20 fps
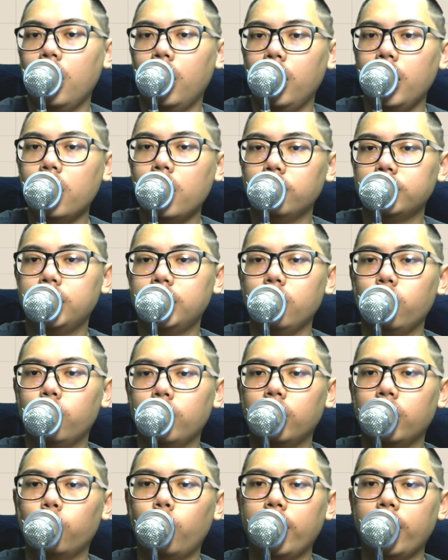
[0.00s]
六七五
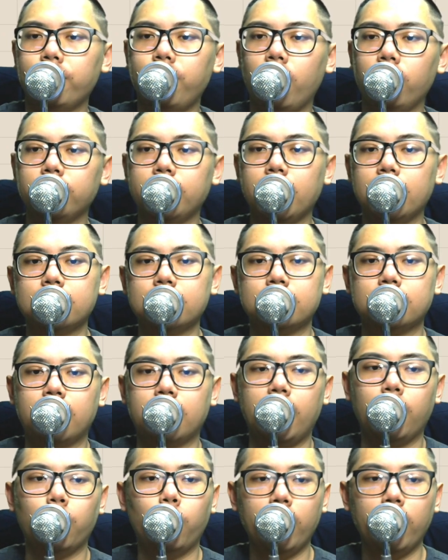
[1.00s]
六的微风电
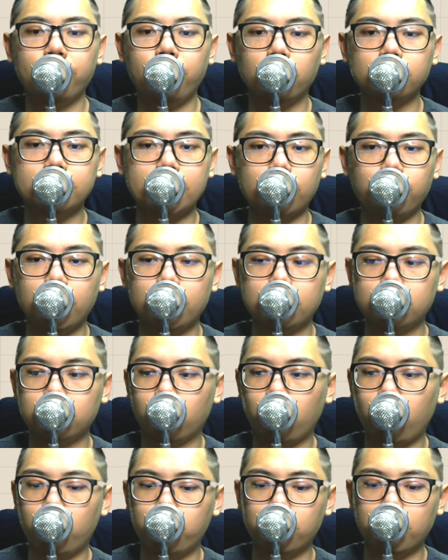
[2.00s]
子，哎，微风三月营
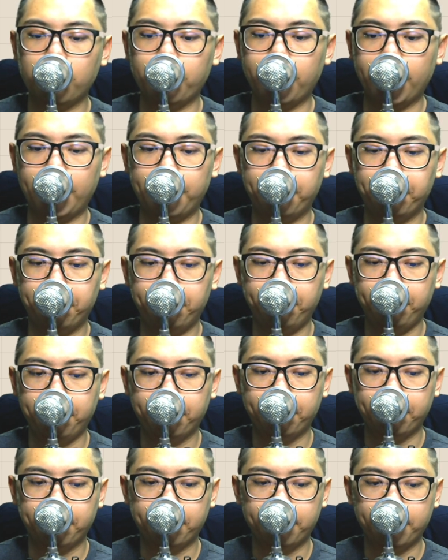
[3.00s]
收公布了没有？
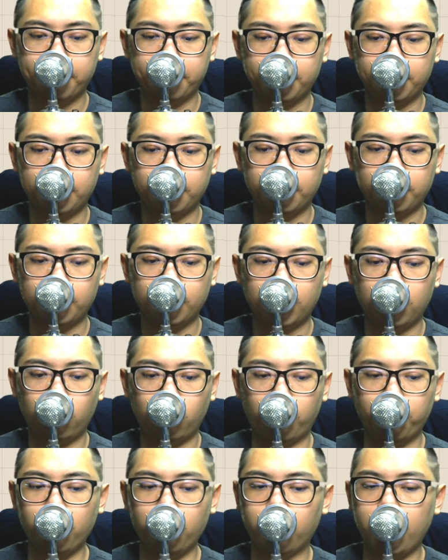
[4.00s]

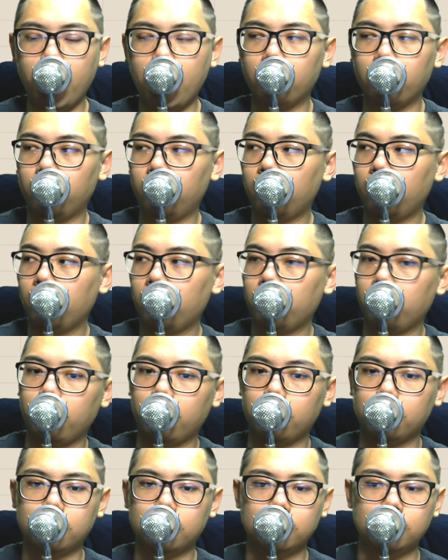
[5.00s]
我没有看哦。
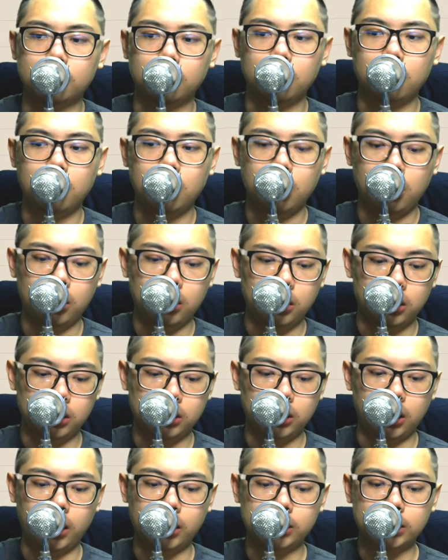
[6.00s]

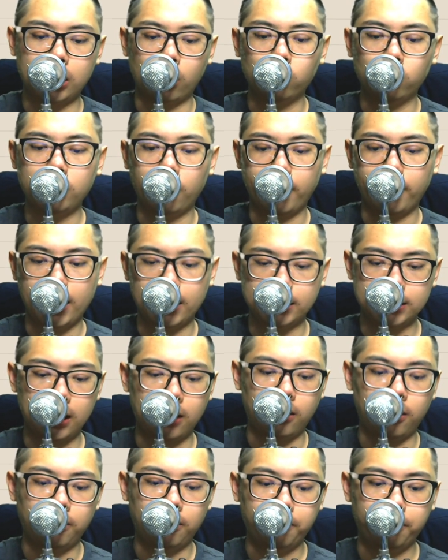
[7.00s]
哎，小陆稍微看一
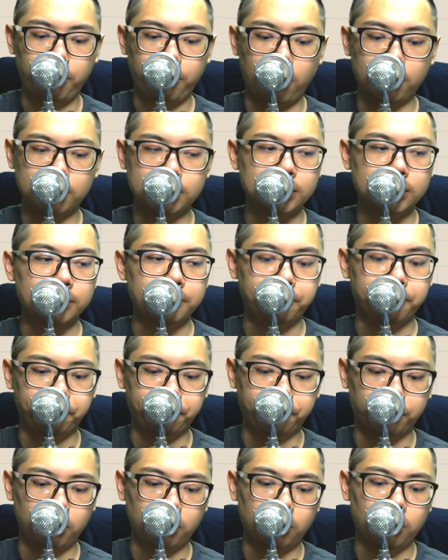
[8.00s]
下哦，不好意思，
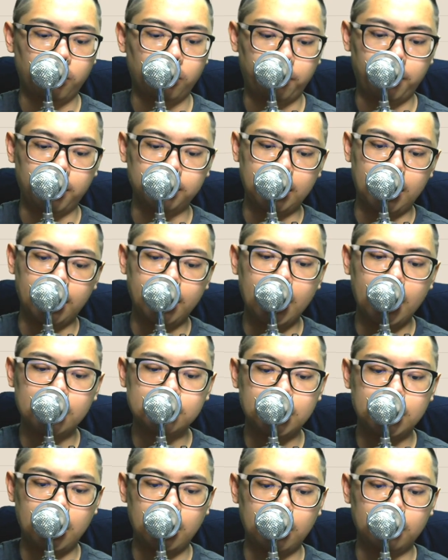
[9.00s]
我帮大家看
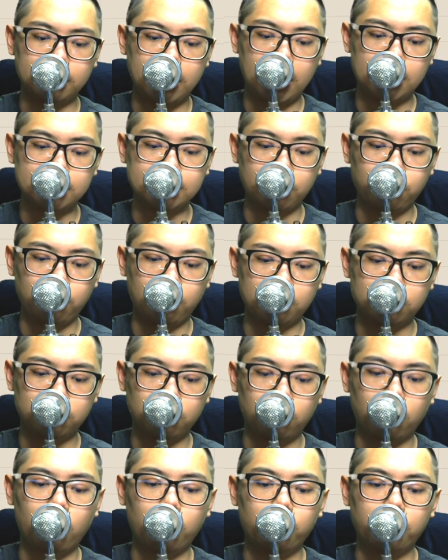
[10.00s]
一下它三月营
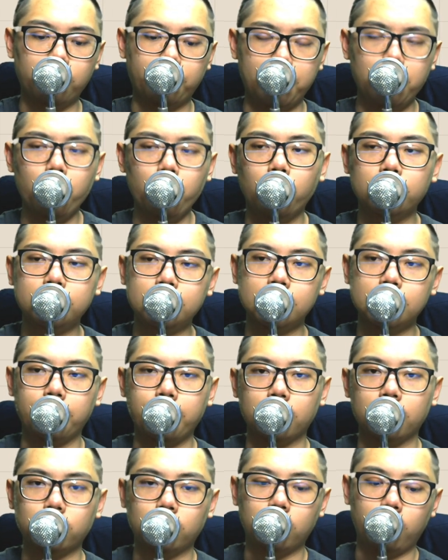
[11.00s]
收公布了，因为我记得
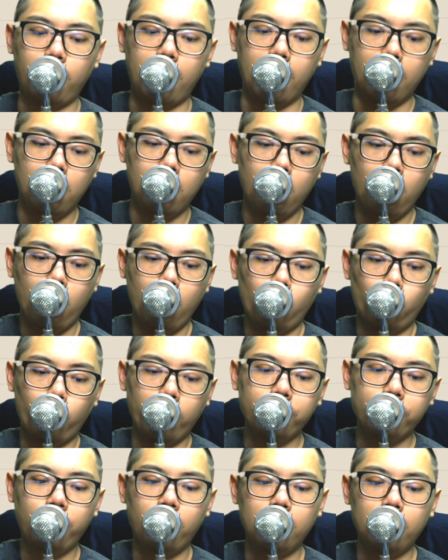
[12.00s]
没有错的话，
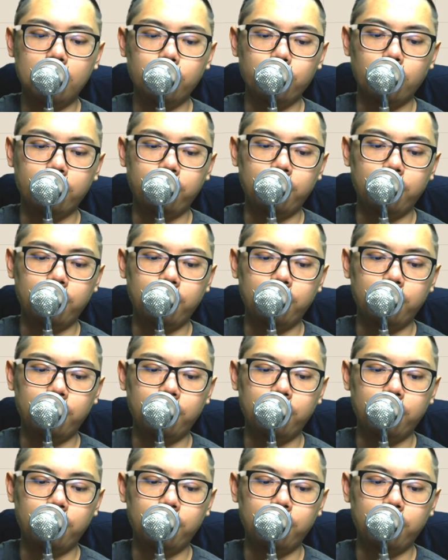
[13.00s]
微风二月